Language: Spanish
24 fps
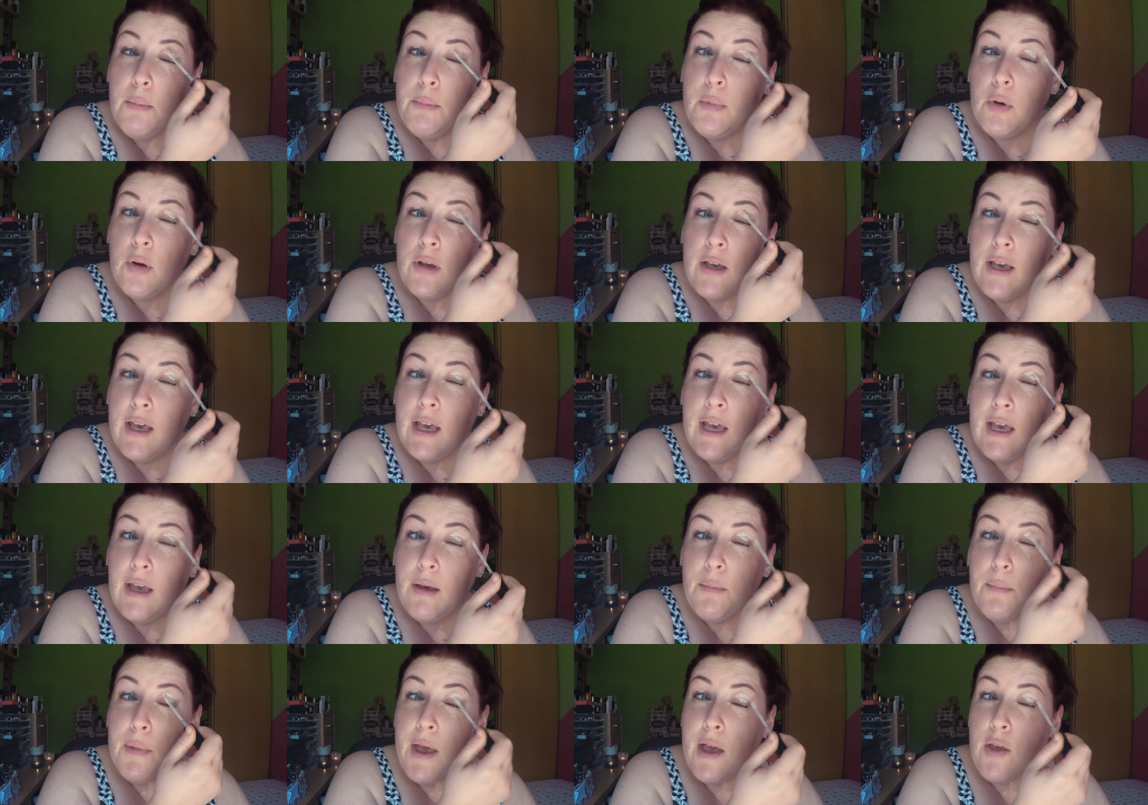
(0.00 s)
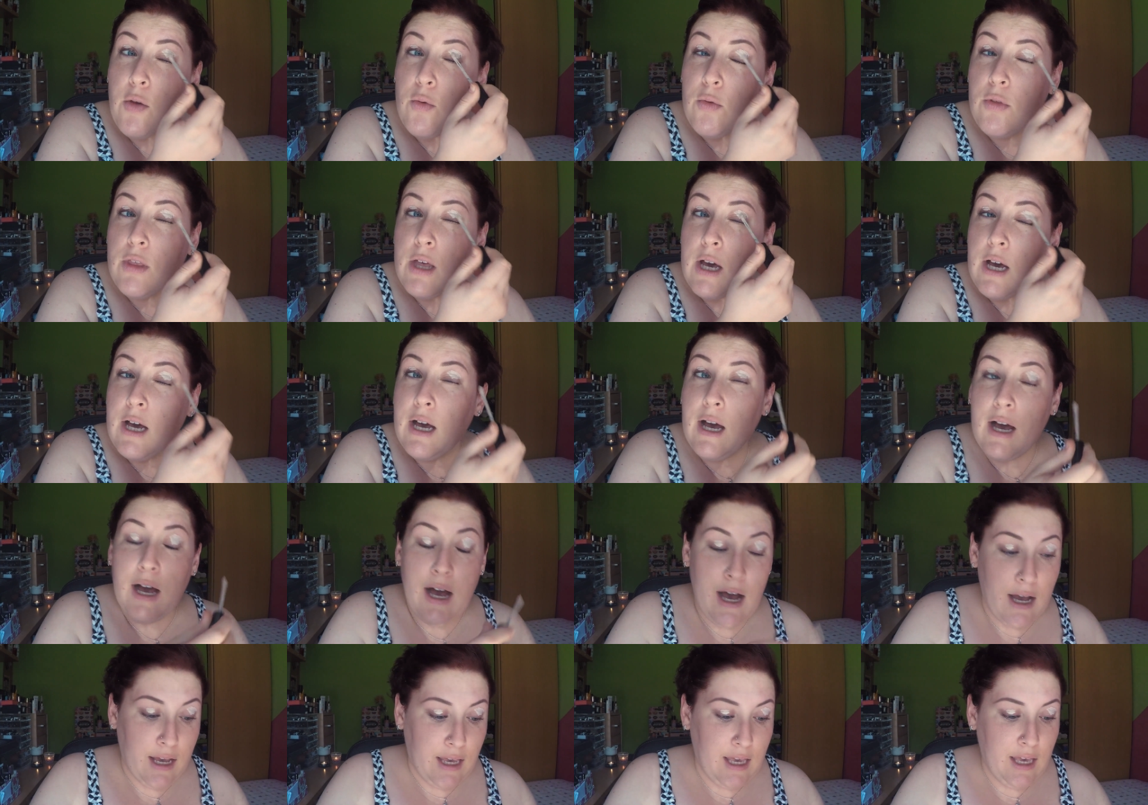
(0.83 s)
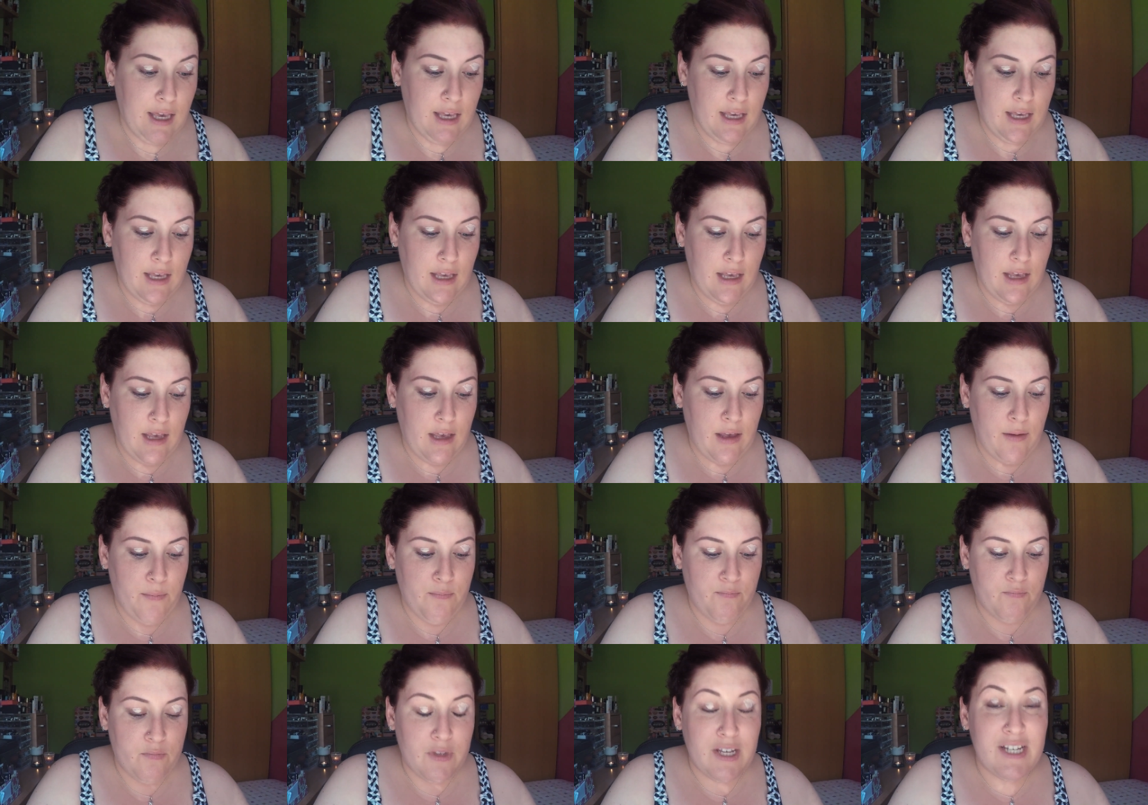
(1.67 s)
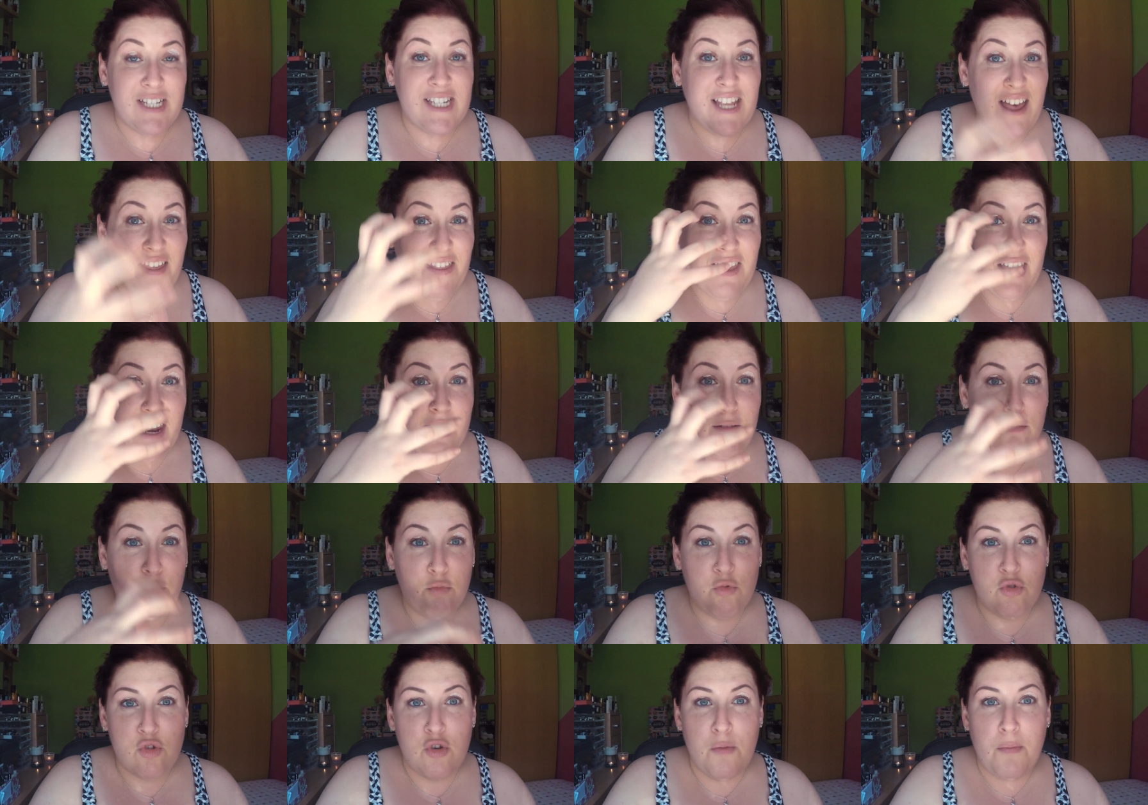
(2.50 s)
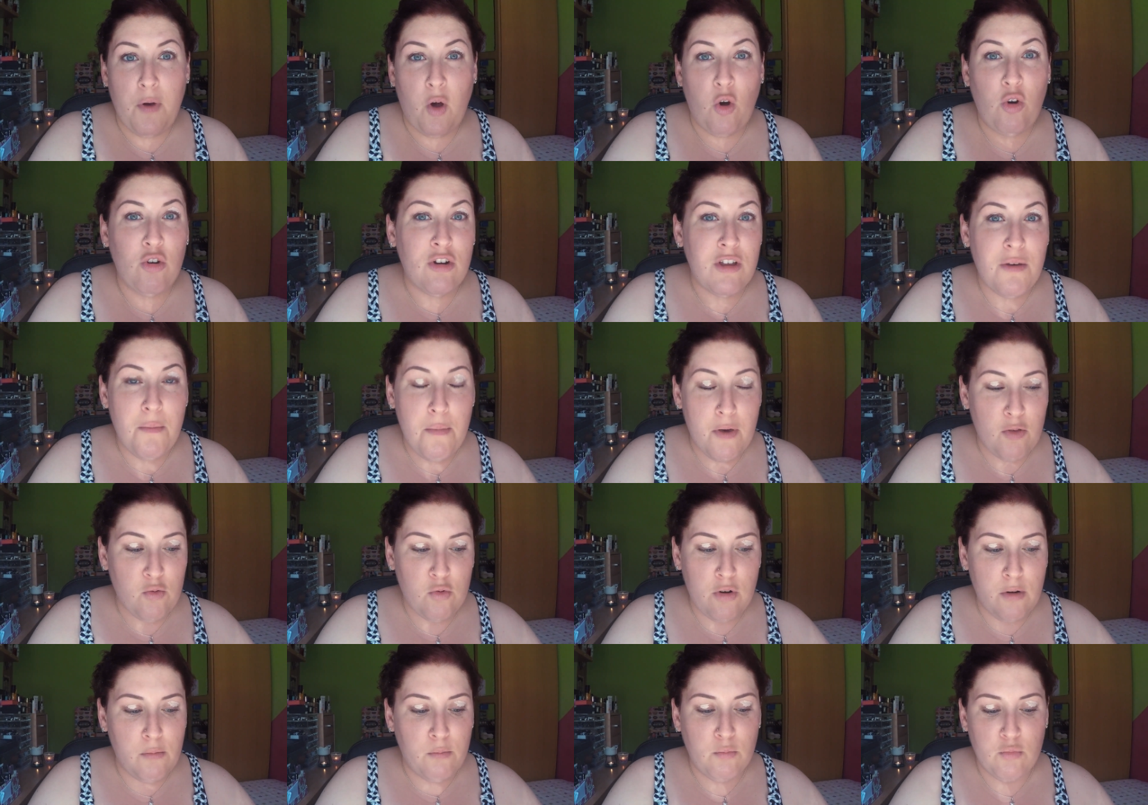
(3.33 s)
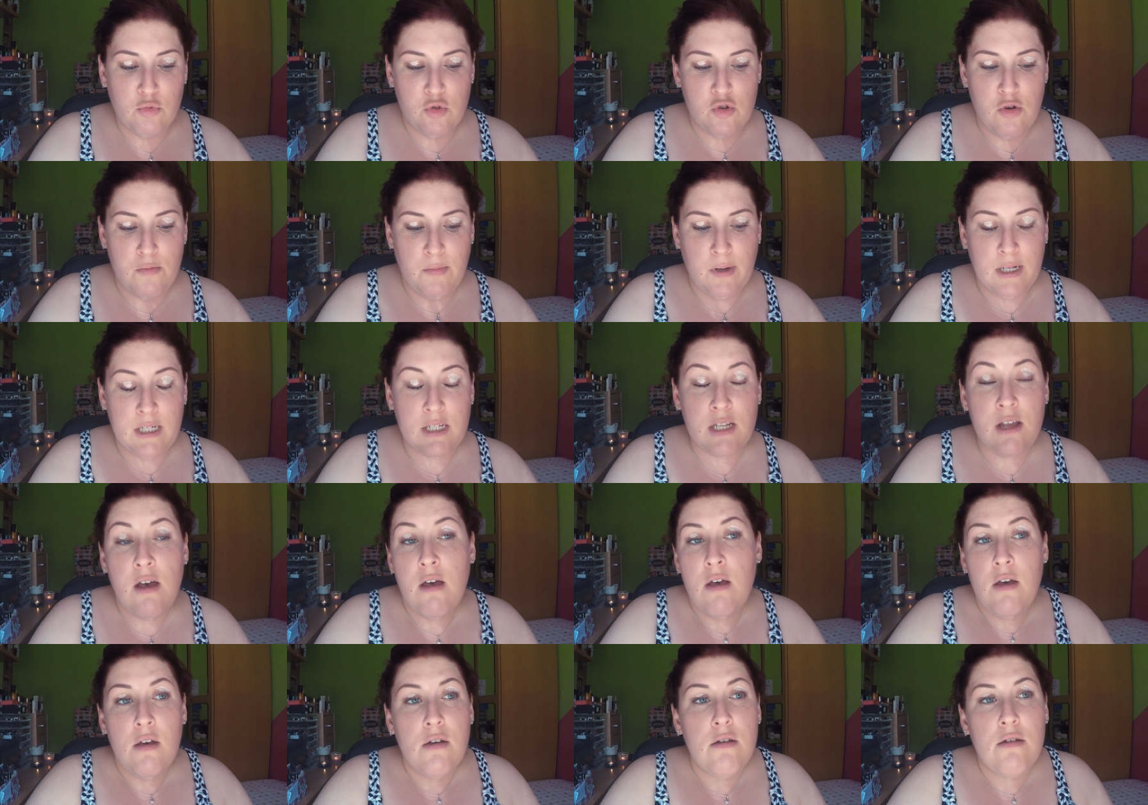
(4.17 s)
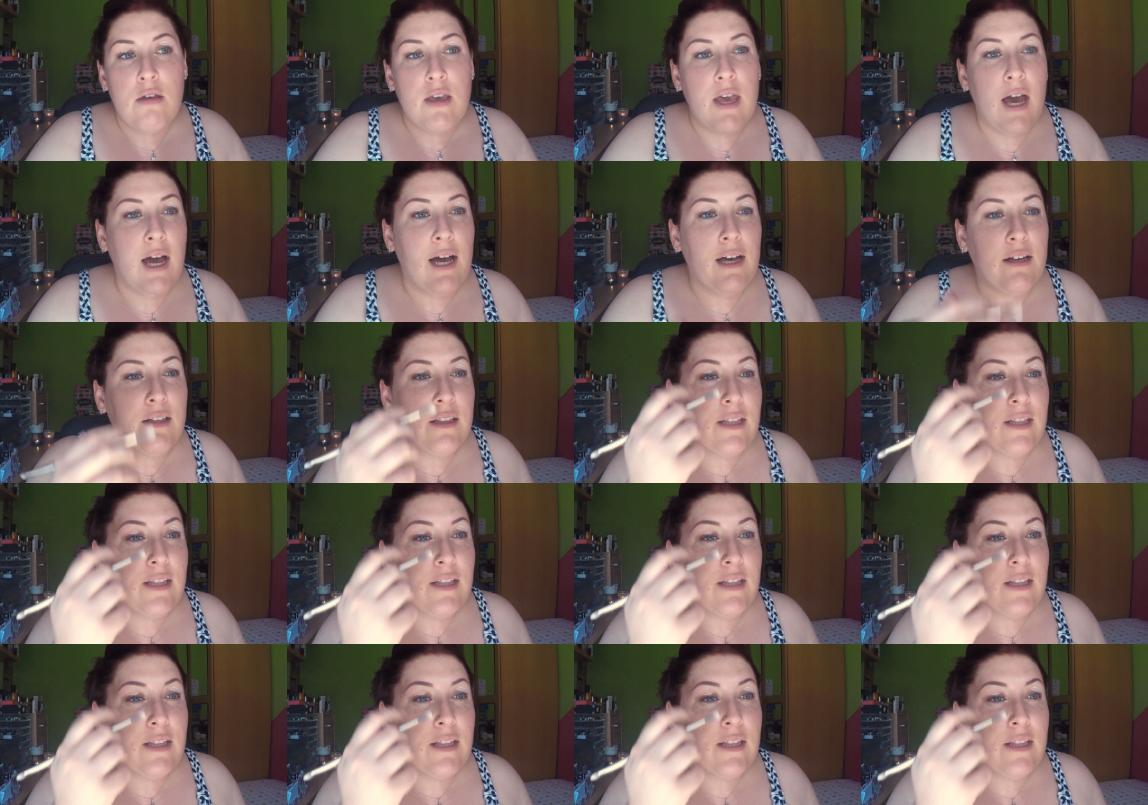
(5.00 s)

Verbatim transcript: porque me ayuda a que se adhieran mucho mejor y me duren mucho más. Ya